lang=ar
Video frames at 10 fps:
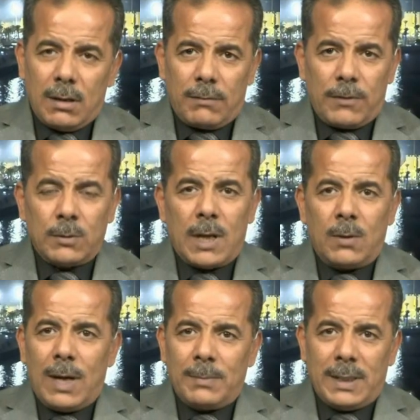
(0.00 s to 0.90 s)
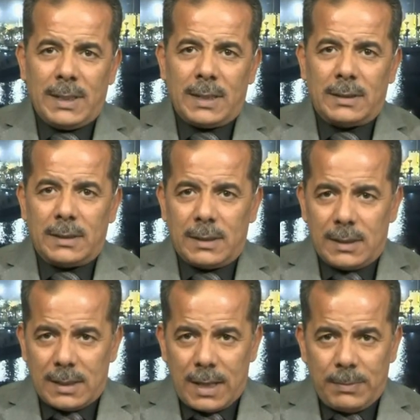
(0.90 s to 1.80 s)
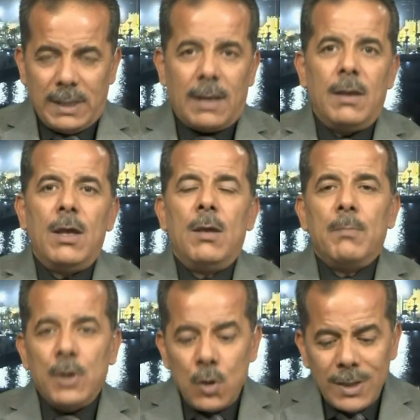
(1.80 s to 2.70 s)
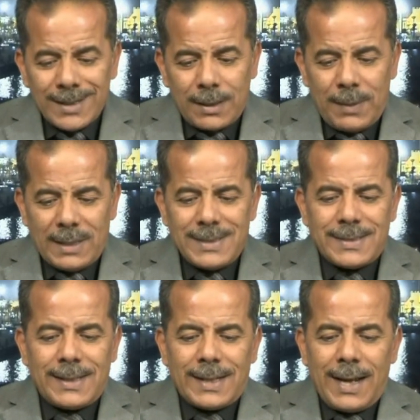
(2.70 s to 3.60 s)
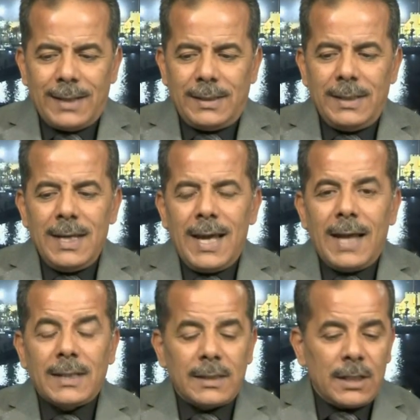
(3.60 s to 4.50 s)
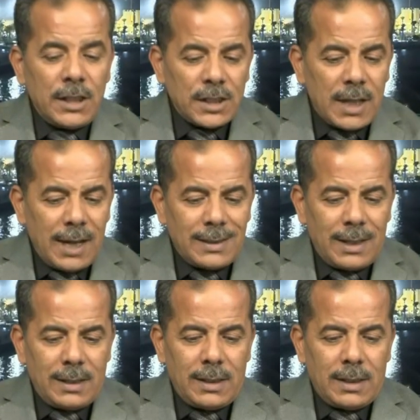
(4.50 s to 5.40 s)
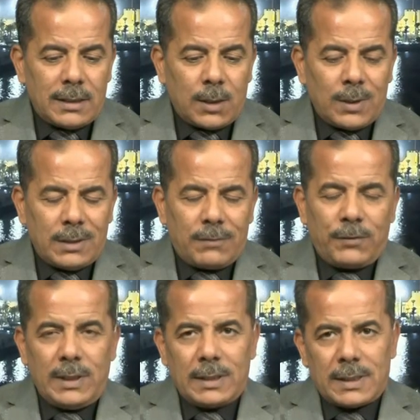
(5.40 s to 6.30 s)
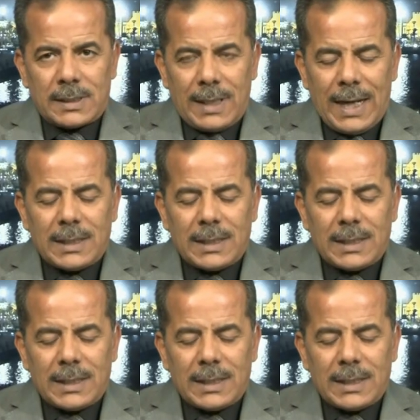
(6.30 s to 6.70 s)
فوضى او عمليات ارهابيه من هنا طبعا الزياره هذه اتت نتيجه هذا التوتر في التصريحات